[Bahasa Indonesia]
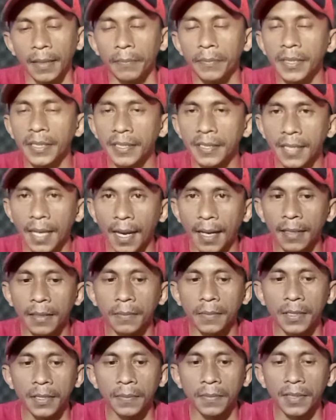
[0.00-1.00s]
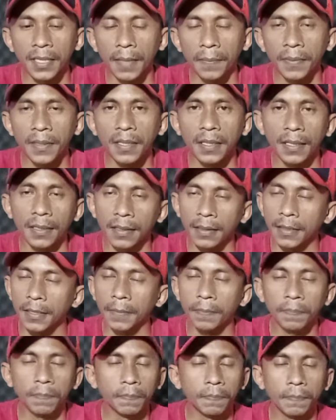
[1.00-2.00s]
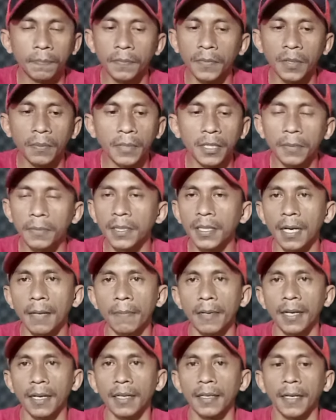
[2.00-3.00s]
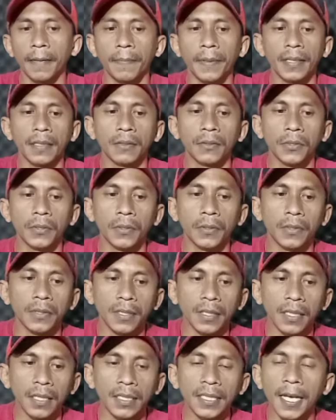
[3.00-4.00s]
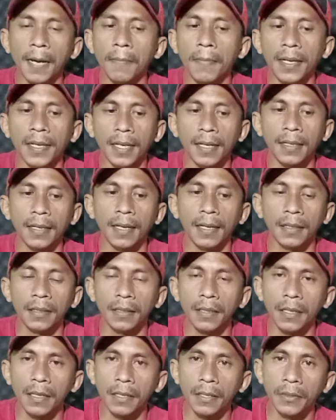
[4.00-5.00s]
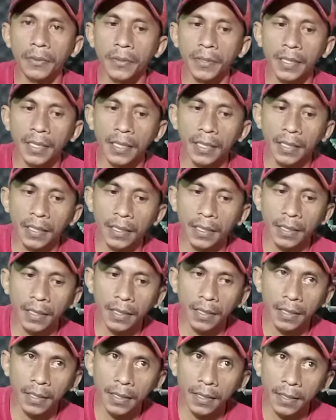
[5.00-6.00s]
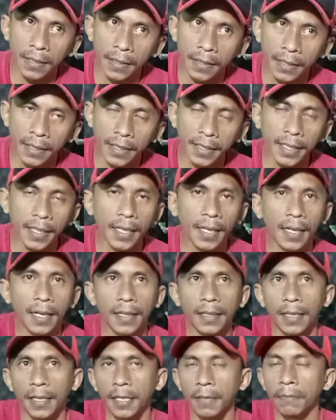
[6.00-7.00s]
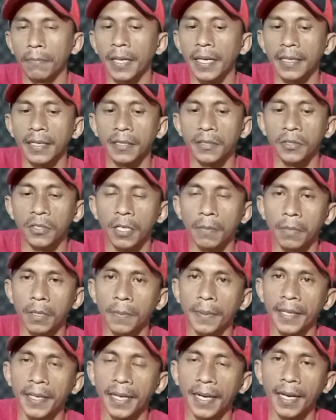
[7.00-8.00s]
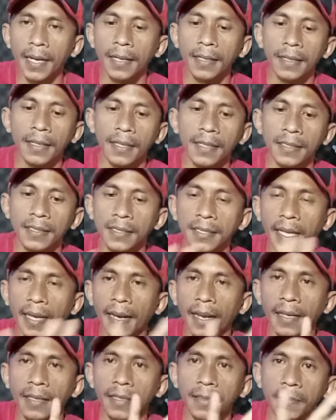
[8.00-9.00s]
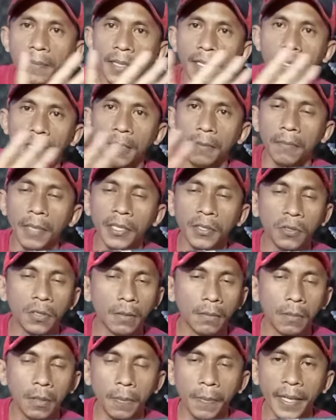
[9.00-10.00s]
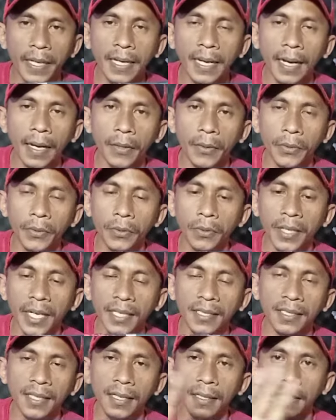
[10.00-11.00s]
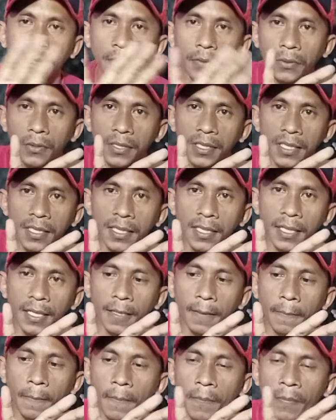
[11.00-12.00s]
bisa teman-teman tapi ya tetap teman-teman nggak bakal dapat untuk kenyamanan atau uh, ya dari blanknya juga berbeda, dari setelan di bagian bat juga berbeda untuk casting dan untuk jigging.